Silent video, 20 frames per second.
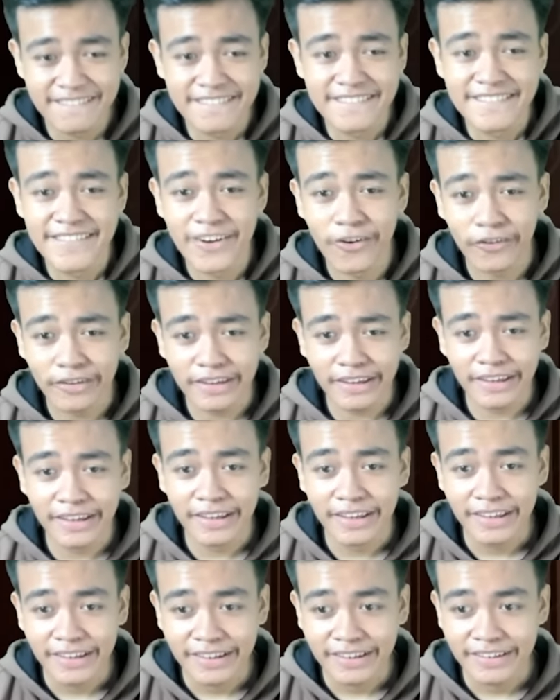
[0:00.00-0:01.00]
oke
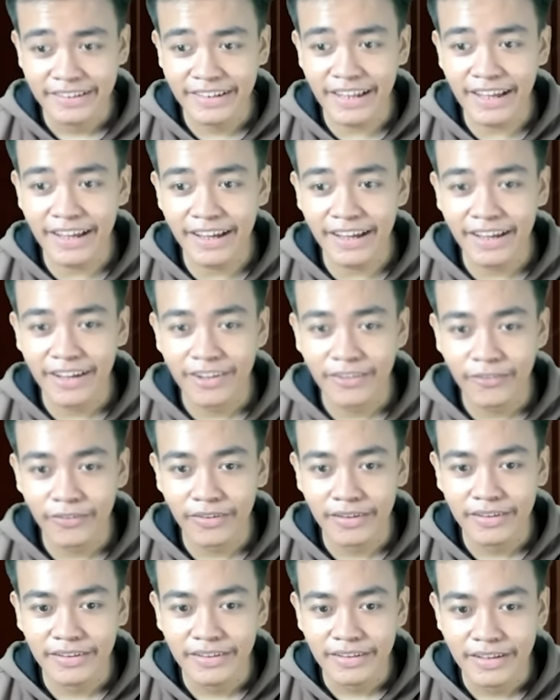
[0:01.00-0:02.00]
nah
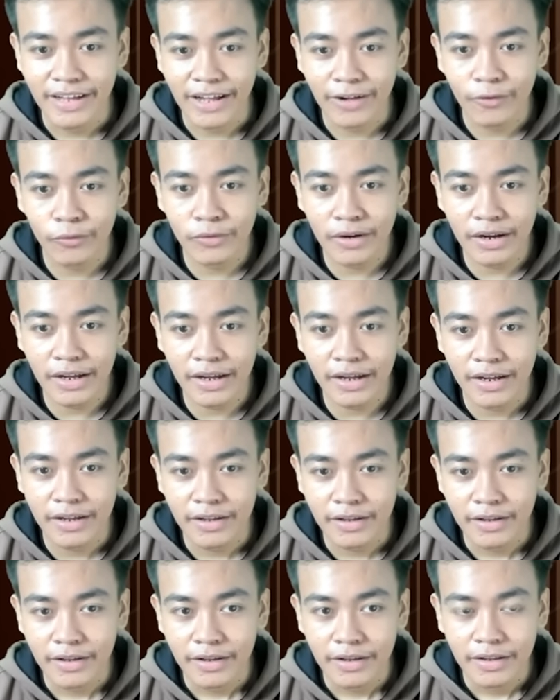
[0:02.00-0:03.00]
aku udah
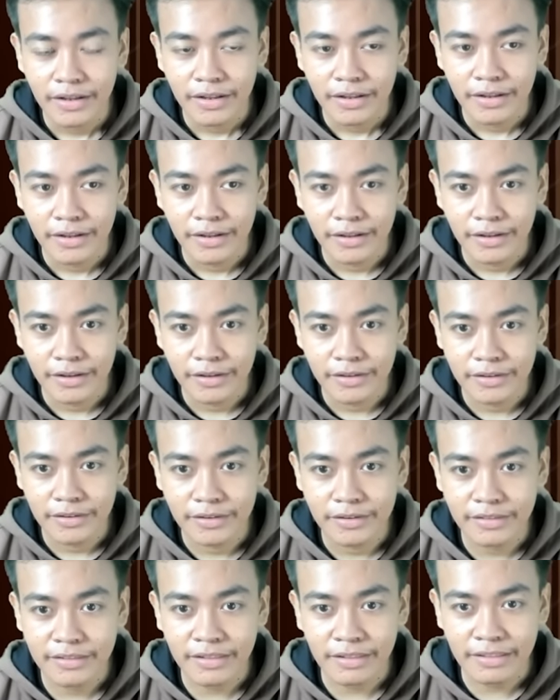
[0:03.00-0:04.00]

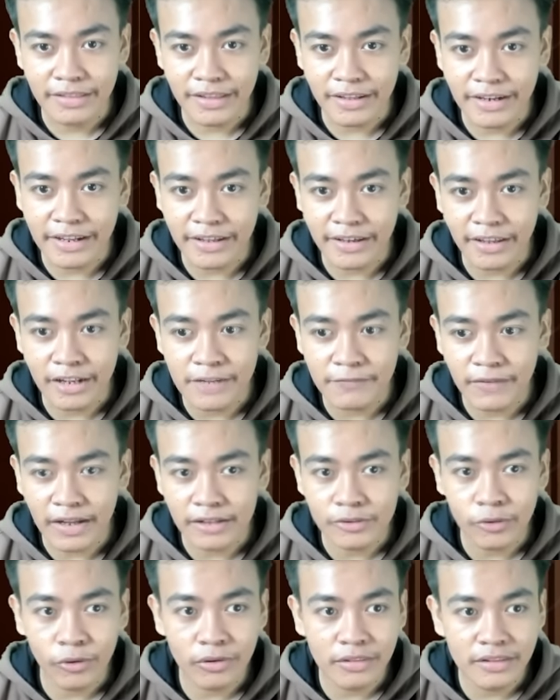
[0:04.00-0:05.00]
selesai naik
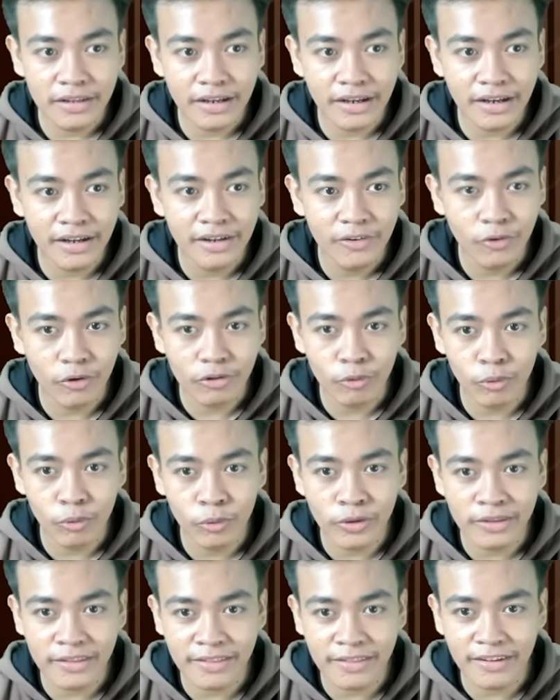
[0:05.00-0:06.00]
elevatornya kok
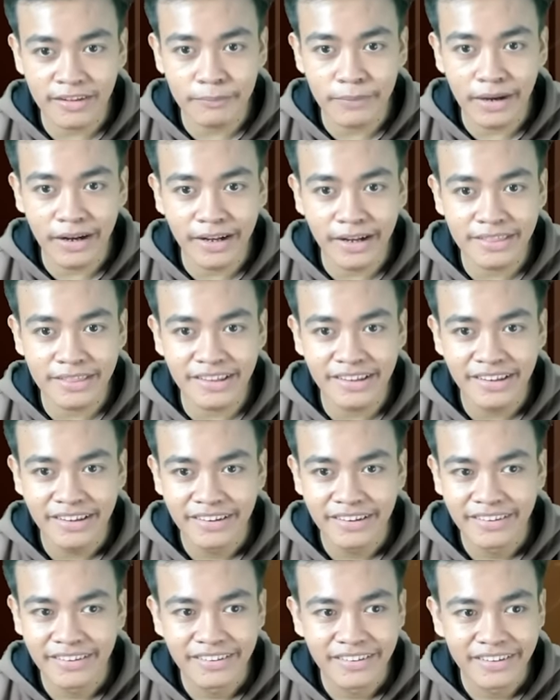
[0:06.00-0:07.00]
lukisan serem banget sih
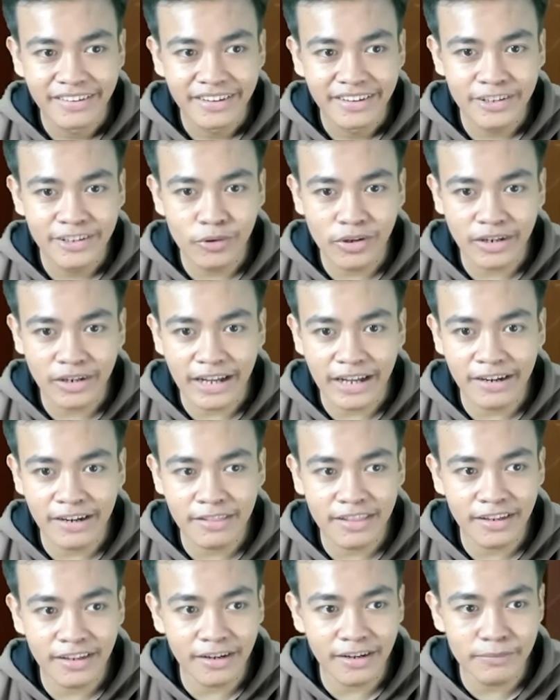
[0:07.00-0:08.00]
itu yang kanan
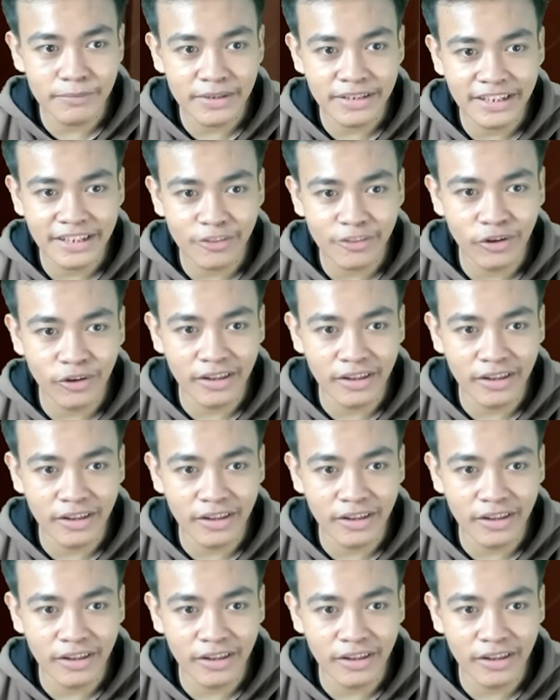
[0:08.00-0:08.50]
serem, yang kiri juga